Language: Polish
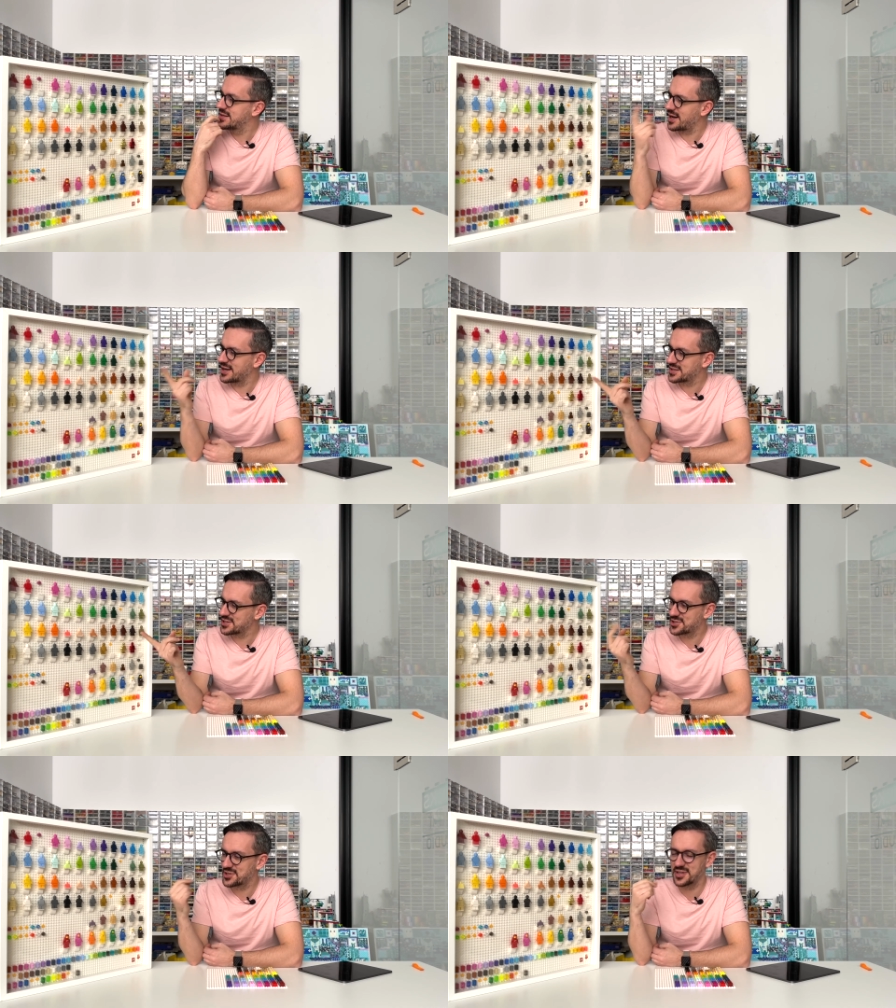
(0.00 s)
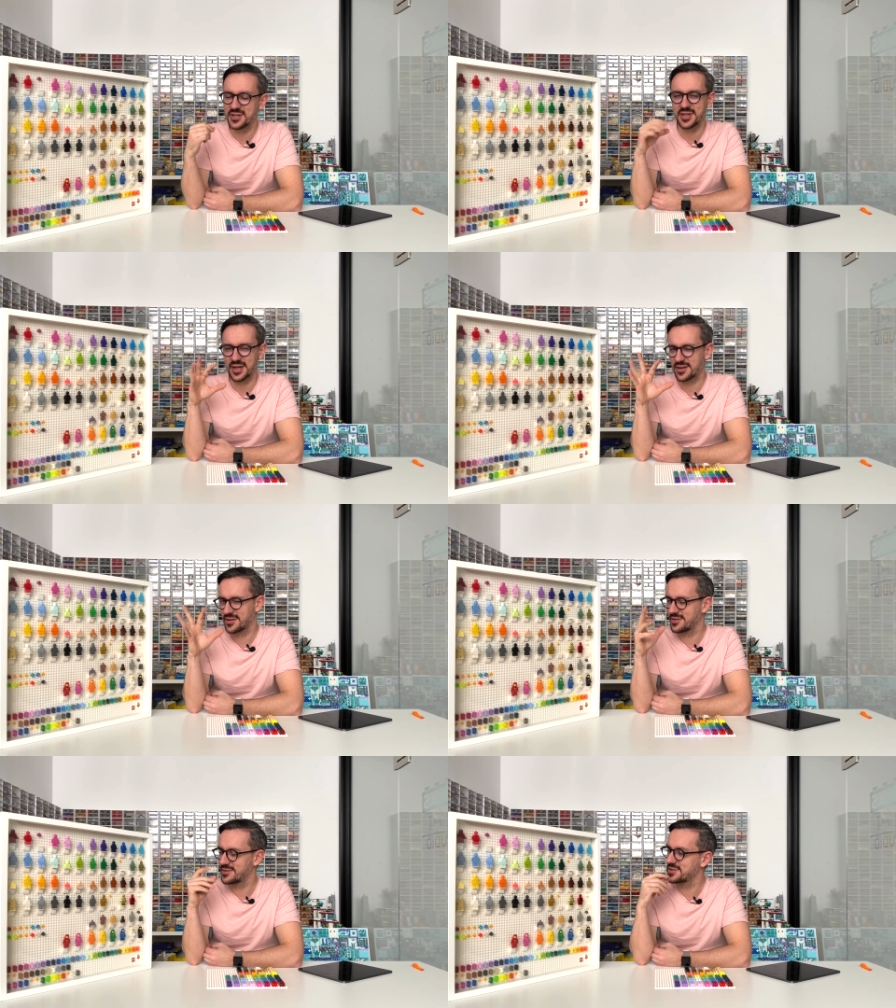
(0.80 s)
ale też tak
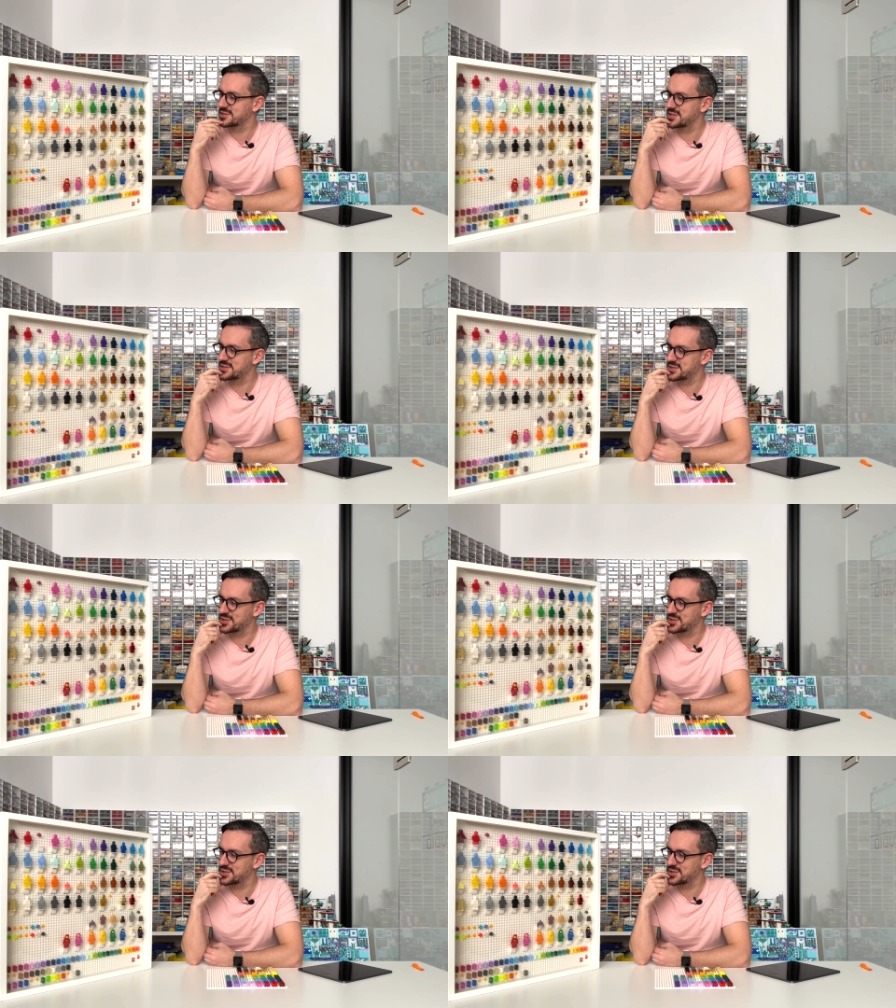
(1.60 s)
dosyć